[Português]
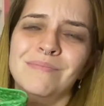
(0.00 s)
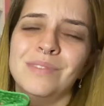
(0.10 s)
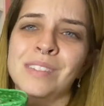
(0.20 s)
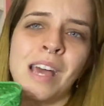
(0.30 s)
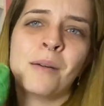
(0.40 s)

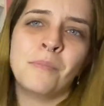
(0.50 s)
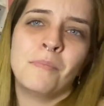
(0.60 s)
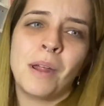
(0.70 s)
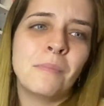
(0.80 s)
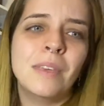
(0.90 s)
sabe?
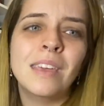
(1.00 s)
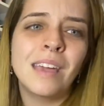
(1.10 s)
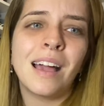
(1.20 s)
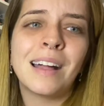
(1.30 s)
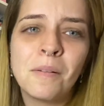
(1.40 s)
Para mim,
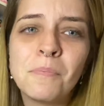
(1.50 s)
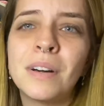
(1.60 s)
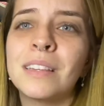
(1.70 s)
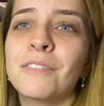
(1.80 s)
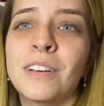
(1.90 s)
a
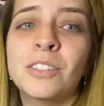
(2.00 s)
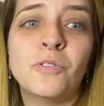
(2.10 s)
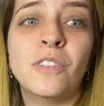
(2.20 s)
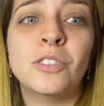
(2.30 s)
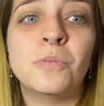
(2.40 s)
campana faz,
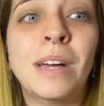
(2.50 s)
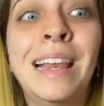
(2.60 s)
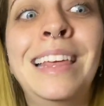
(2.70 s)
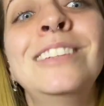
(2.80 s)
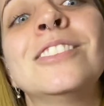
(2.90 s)
faz.
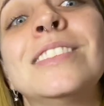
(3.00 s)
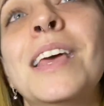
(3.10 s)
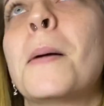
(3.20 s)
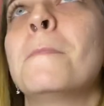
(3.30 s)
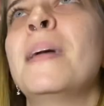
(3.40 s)
Além de ser
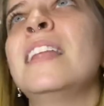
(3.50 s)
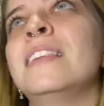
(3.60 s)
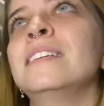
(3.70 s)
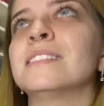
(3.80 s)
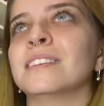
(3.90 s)

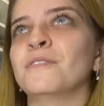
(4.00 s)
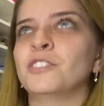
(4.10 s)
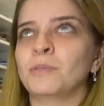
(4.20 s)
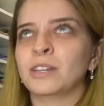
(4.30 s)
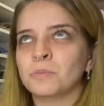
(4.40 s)
Melissa, que
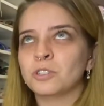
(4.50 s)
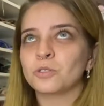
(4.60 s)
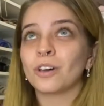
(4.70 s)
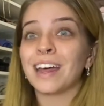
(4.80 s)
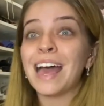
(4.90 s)
faz mais da minha
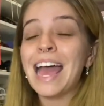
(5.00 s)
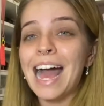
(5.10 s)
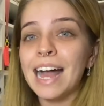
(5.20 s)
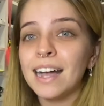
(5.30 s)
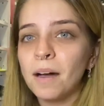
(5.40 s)
história,
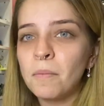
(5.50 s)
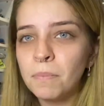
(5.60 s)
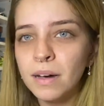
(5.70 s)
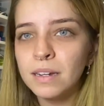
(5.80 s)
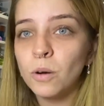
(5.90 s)
a
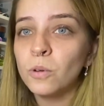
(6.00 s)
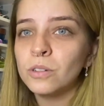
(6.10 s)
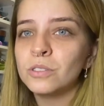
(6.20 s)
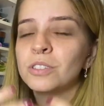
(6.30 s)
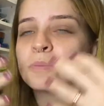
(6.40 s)
campana,
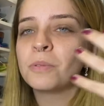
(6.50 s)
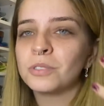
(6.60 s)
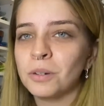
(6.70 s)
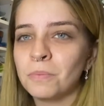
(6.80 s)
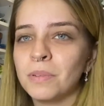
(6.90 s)
hoje, irmãos
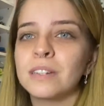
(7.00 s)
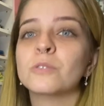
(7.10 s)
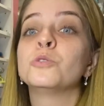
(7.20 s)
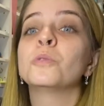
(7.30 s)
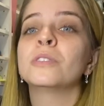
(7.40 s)
campana,
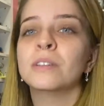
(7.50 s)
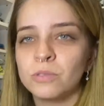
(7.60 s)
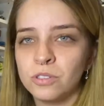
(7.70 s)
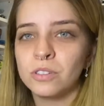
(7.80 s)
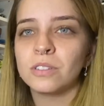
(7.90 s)
os
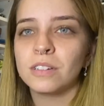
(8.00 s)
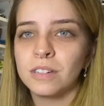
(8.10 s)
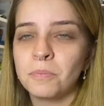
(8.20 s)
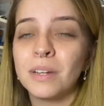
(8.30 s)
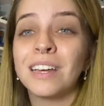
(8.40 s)
modelos
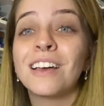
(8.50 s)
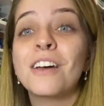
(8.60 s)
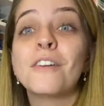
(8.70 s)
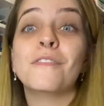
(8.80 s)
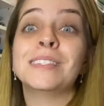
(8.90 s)
campana,
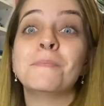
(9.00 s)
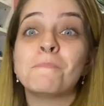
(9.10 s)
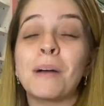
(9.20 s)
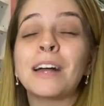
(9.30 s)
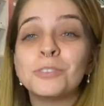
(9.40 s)
fazem
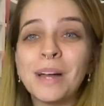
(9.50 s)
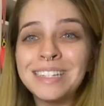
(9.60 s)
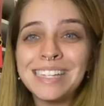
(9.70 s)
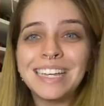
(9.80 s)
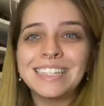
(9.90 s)
parte
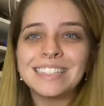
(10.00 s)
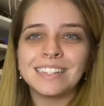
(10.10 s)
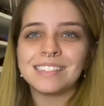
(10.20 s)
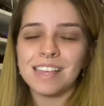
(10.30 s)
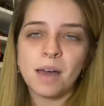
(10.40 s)
mais
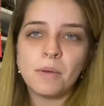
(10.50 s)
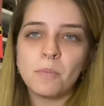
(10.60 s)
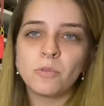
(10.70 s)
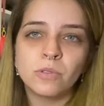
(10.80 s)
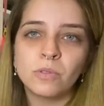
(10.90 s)
ainda, sabe? É
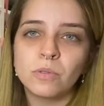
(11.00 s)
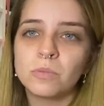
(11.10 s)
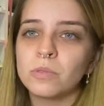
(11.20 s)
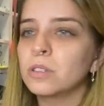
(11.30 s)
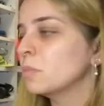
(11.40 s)
muito,
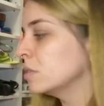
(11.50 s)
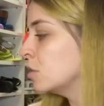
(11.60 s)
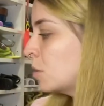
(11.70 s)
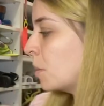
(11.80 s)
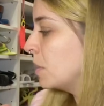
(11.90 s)
muito
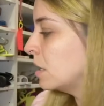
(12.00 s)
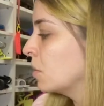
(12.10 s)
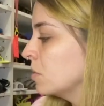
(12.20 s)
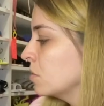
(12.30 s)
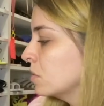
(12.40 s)
importante para mim.
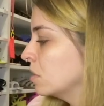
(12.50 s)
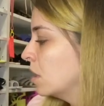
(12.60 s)
Então, eu,